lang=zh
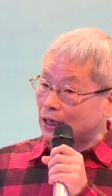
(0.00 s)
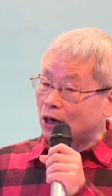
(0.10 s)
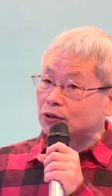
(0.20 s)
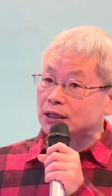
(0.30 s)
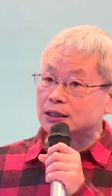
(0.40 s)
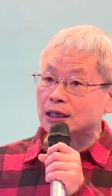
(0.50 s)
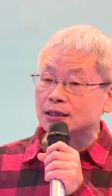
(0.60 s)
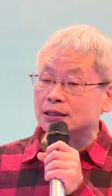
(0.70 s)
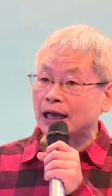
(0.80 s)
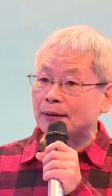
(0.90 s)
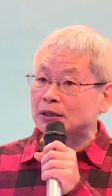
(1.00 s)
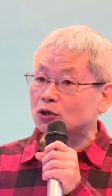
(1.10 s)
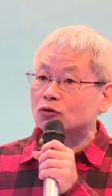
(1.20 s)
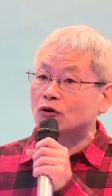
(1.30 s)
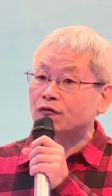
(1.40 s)
高丽参他们
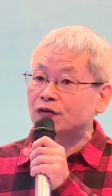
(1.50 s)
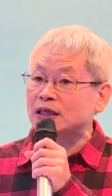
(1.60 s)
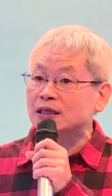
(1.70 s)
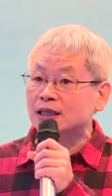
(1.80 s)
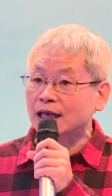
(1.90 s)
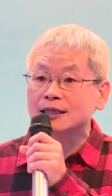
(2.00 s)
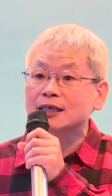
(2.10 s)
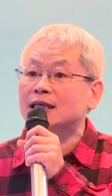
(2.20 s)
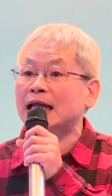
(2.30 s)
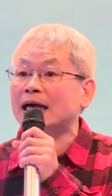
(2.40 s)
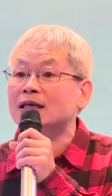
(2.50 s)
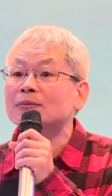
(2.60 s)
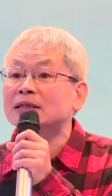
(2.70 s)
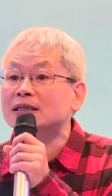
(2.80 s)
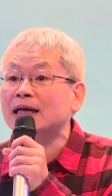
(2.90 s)
又有分天地良，你
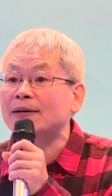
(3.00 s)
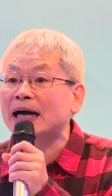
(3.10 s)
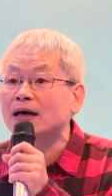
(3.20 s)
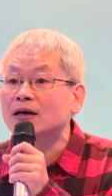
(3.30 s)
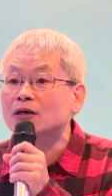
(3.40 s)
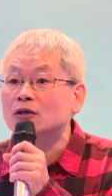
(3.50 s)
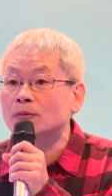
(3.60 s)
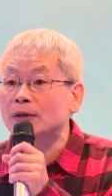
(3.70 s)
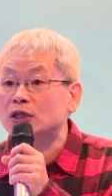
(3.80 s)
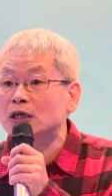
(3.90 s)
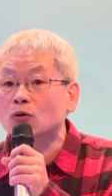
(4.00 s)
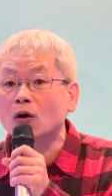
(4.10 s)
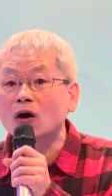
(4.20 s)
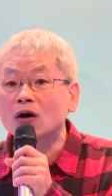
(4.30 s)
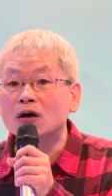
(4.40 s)
们知道吗？有没有听
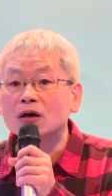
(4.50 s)
过？